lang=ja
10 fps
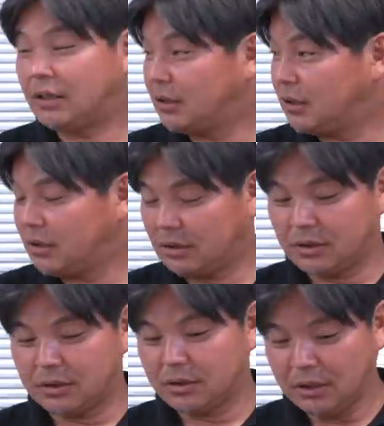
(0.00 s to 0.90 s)
イン
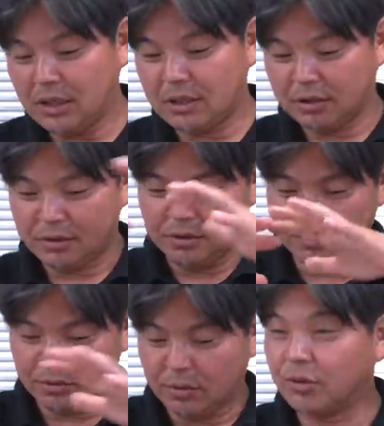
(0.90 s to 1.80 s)
ね、
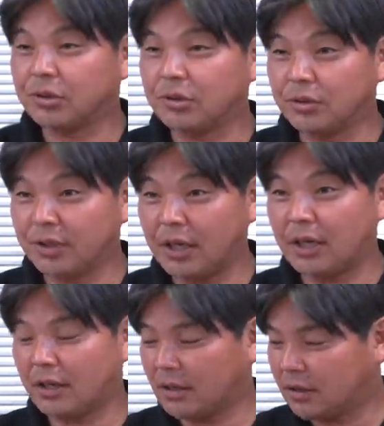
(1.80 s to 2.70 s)
の工場
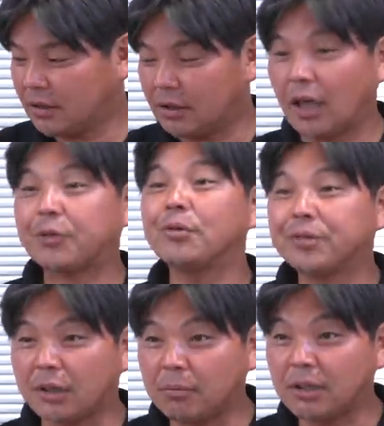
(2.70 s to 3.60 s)
で雇っ
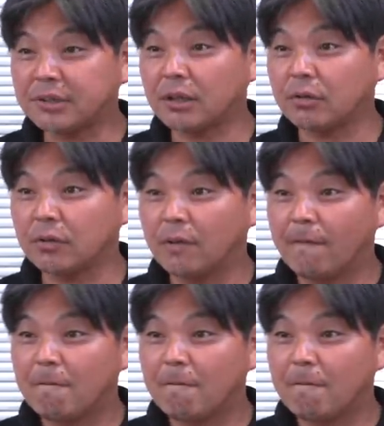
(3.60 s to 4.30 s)
てね皆さんを、